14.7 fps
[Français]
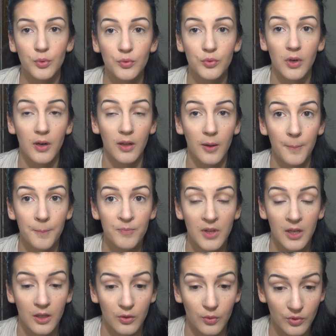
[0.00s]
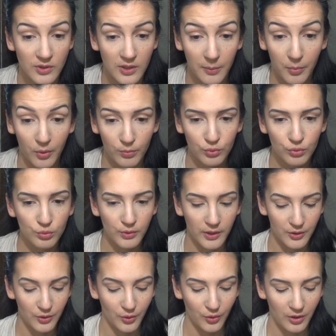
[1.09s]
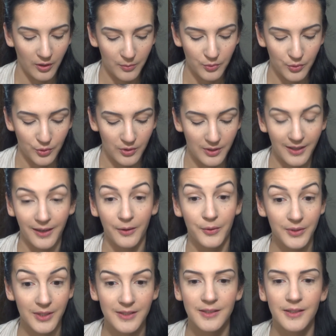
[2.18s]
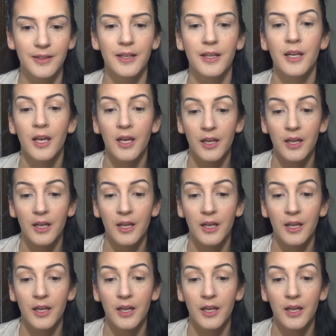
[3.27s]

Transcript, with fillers: Voilà, donc ça prend beaucoup moins de temps quand même que de les redessiner.